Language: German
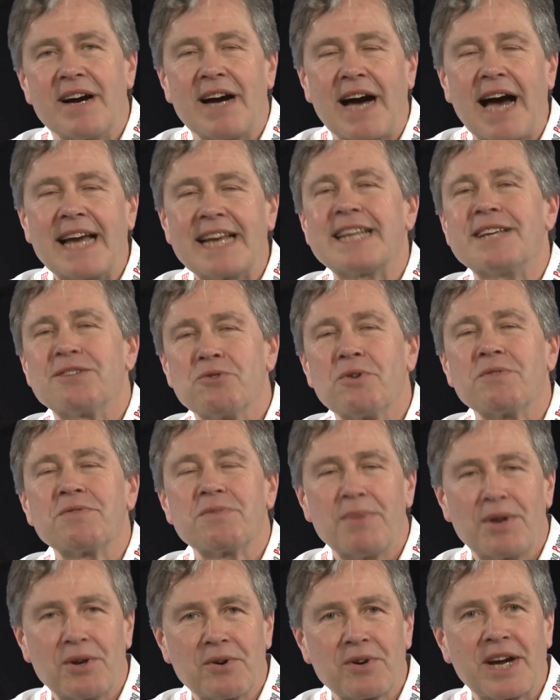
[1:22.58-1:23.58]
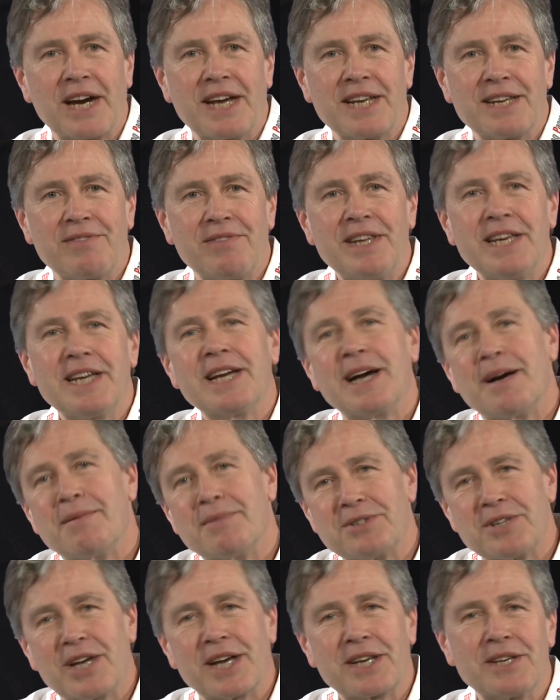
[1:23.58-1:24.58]
Eigentlich durfte man noch gar nicht fliegen,
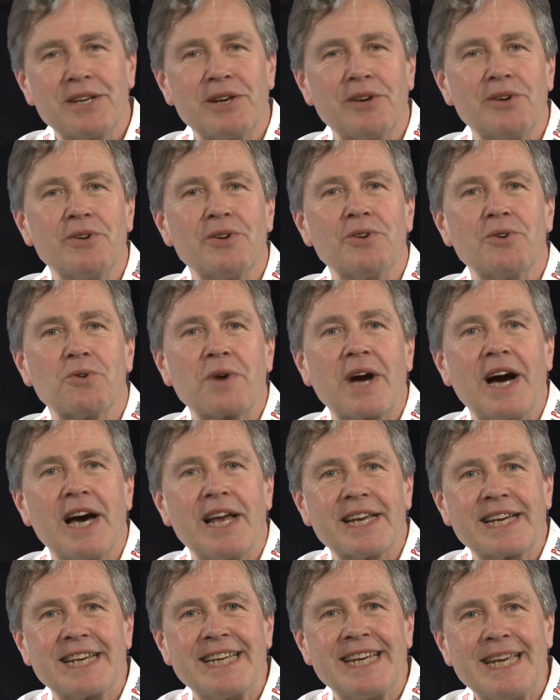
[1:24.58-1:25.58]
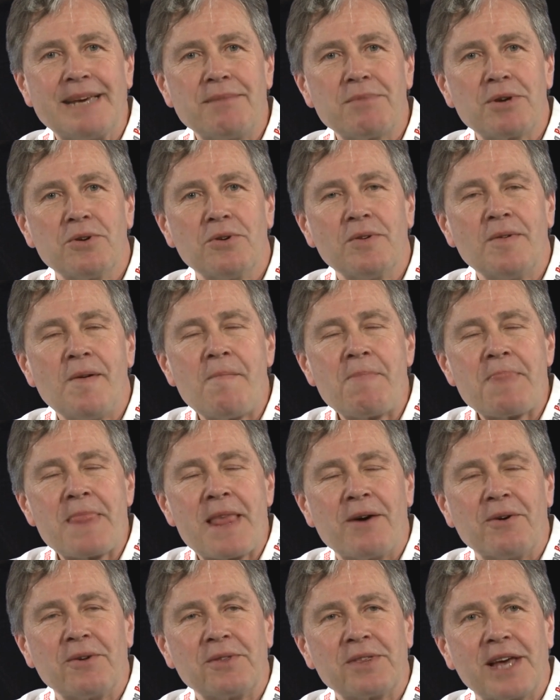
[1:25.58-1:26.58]
aber sie hatten eine lokale Genehmigung.
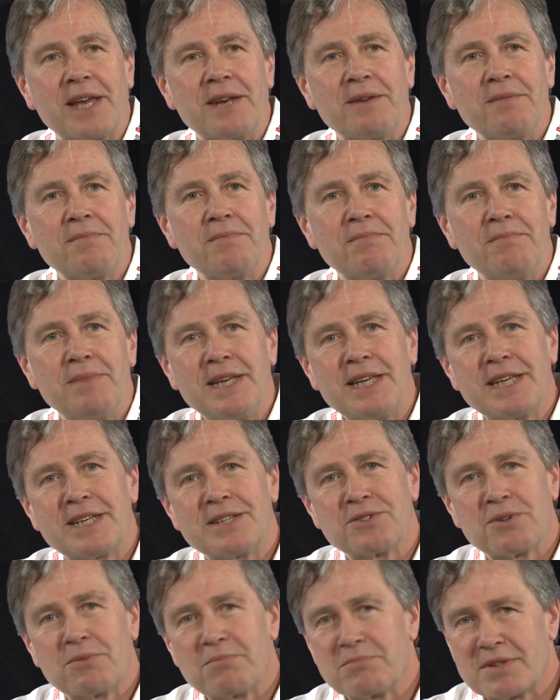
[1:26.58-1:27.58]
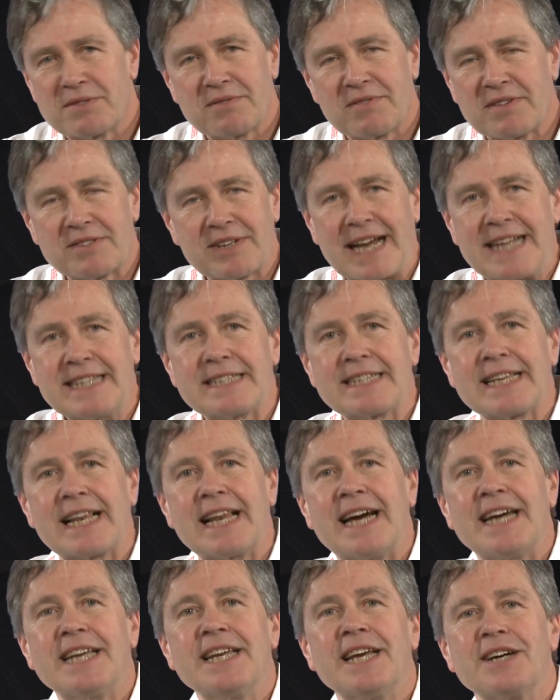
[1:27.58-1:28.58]
Und dann bin ich in so, das war so ein ganz
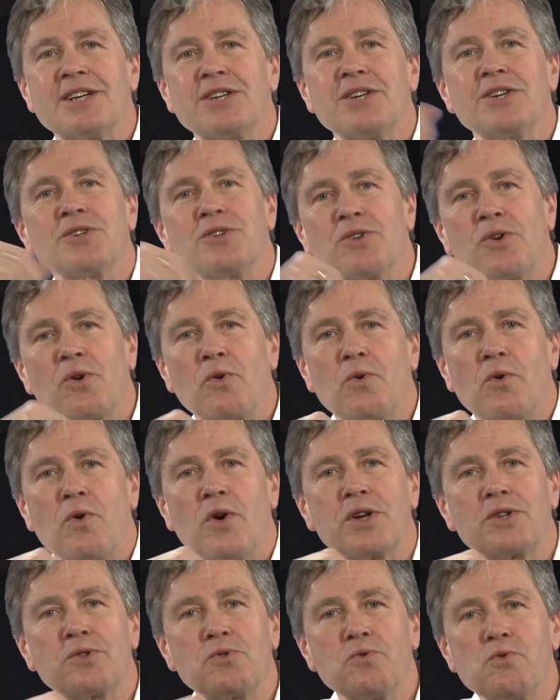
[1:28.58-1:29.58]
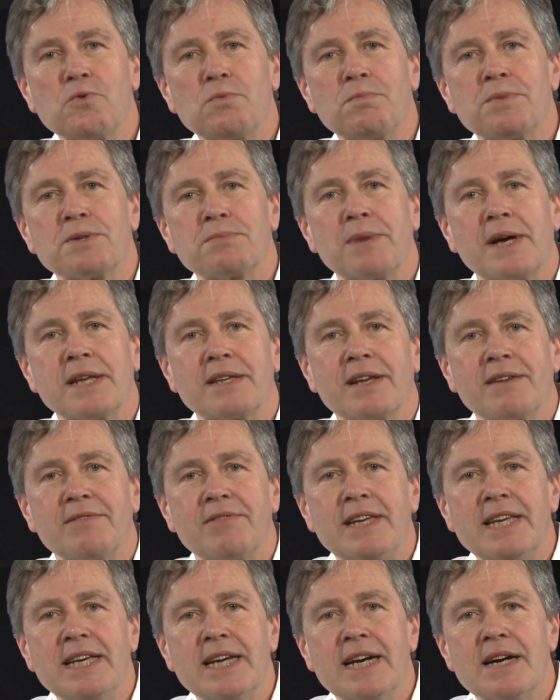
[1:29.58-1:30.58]
kleiner Rohrtuch bespannter
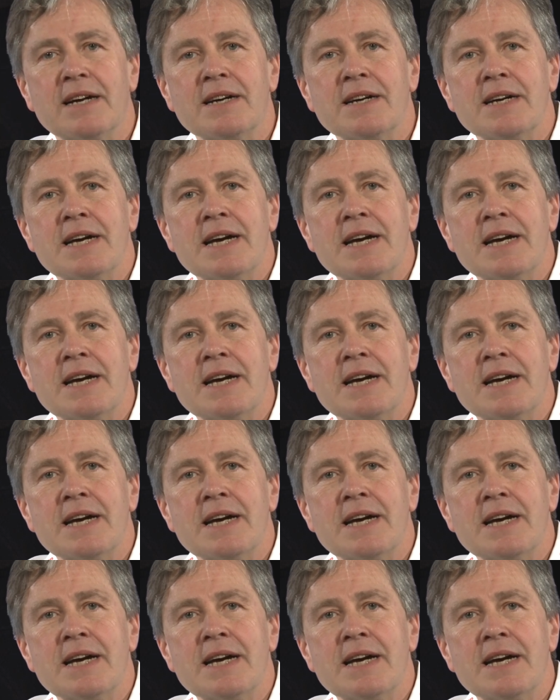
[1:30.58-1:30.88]
Flieger.